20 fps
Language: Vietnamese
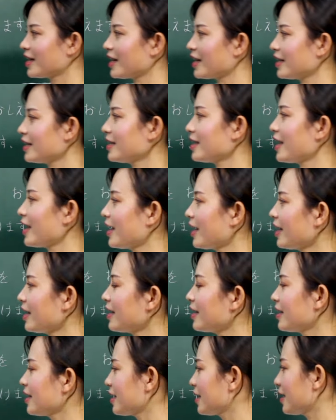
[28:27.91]
Anh
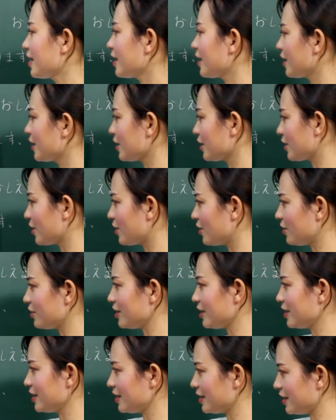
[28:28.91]
A
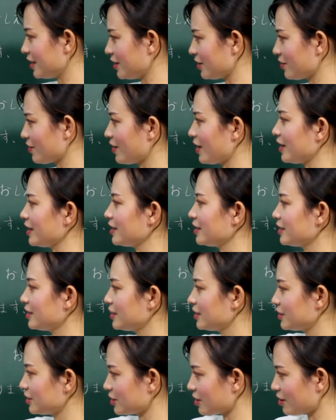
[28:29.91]
gọi điện thoại
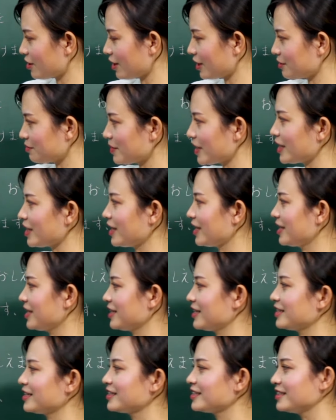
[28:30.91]
cho anh B,
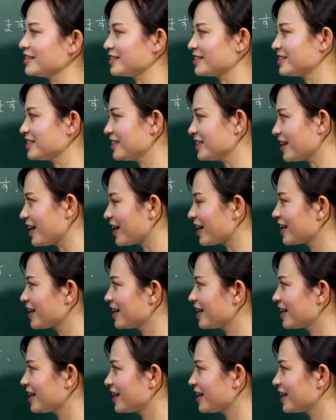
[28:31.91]
được chưa nhỉ?